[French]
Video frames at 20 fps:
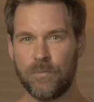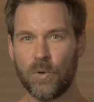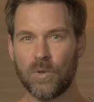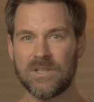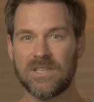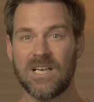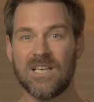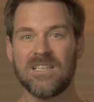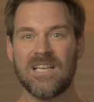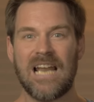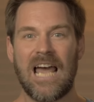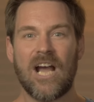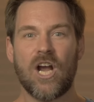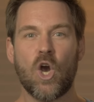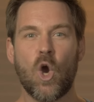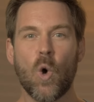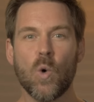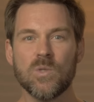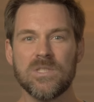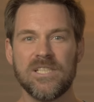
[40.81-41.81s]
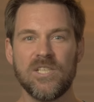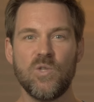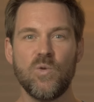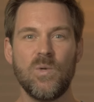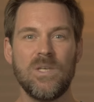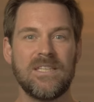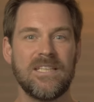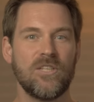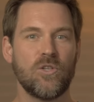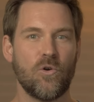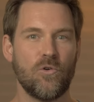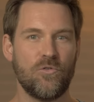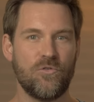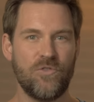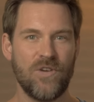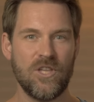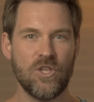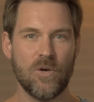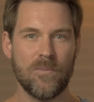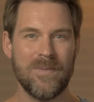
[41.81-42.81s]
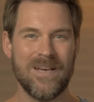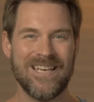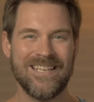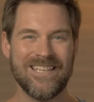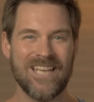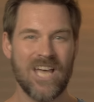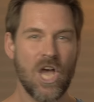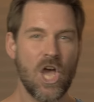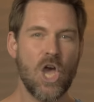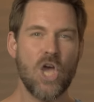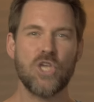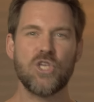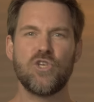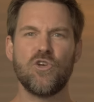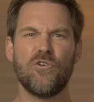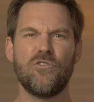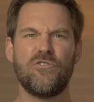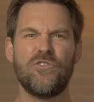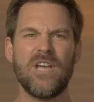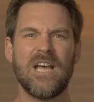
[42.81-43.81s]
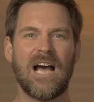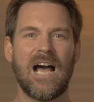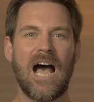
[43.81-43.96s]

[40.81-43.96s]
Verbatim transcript: pourtant dans la continuité d'un phénomène qui a fait